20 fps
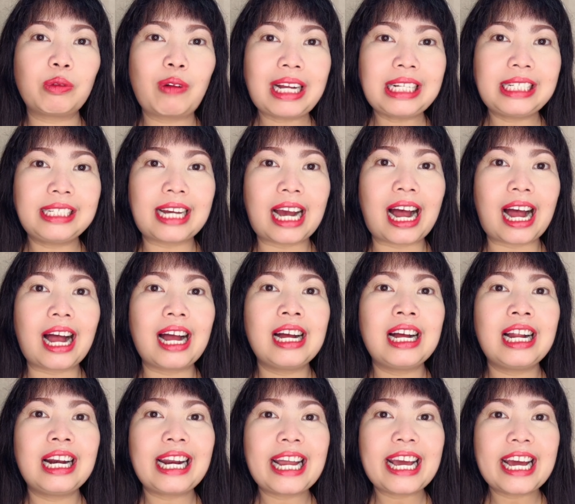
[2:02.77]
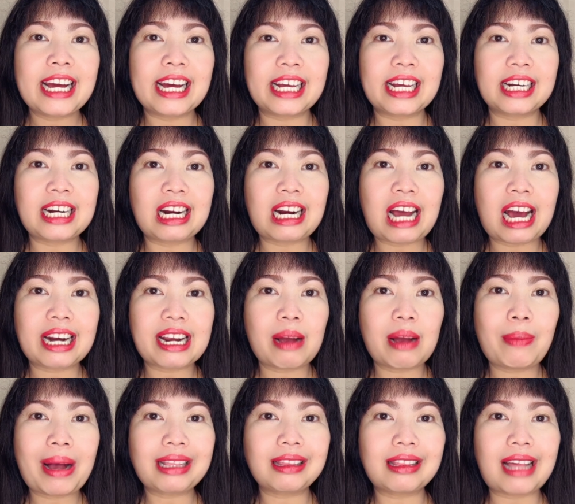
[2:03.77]
wajah, leher, dan area
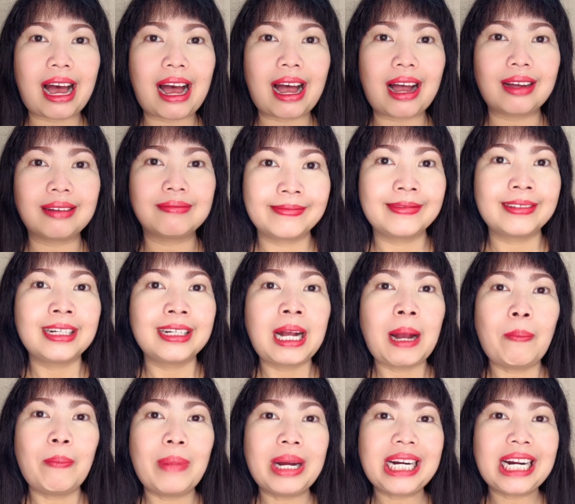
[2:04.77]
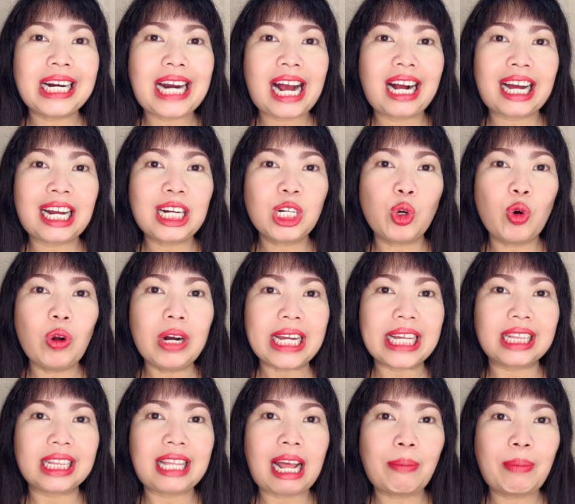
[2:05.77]
mata, menenangkan
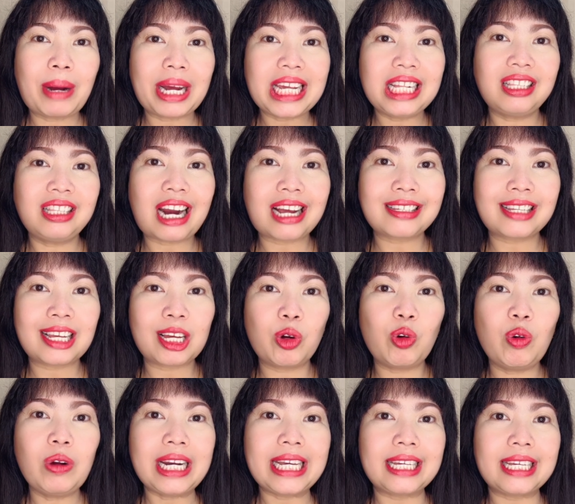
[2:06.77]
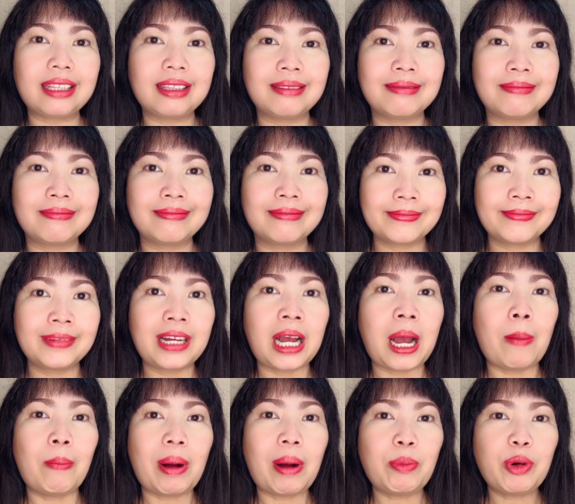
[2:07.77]
kulit dan menghidrasi kulit,
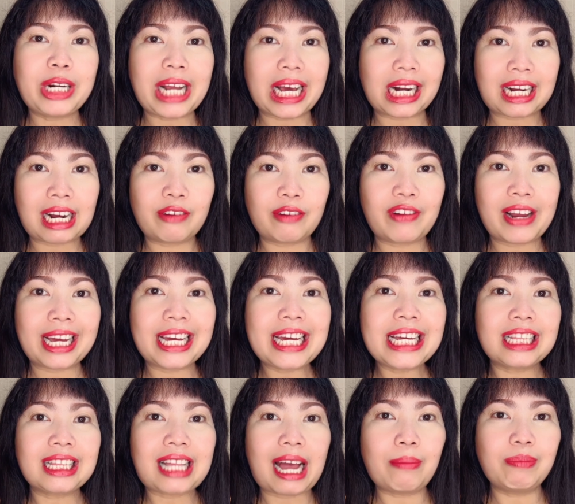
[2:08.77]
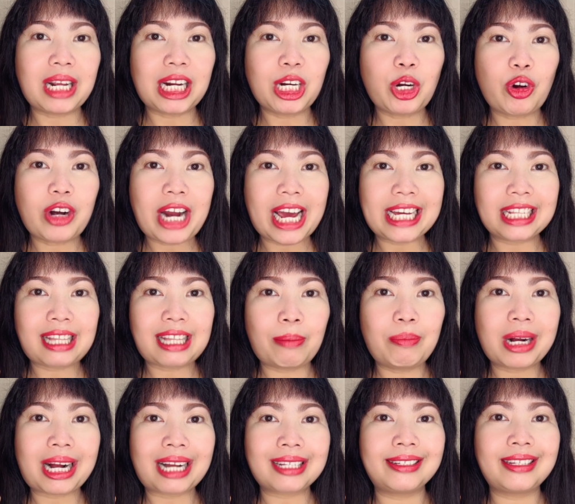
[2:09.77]
memudarkan flek hitam dan noda hitam
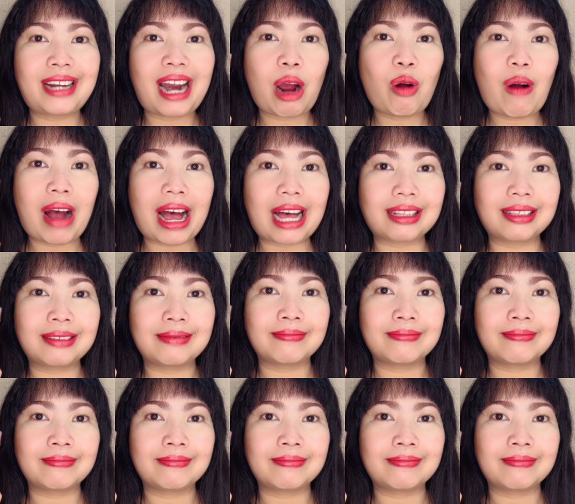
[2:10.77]
bekas jerawat,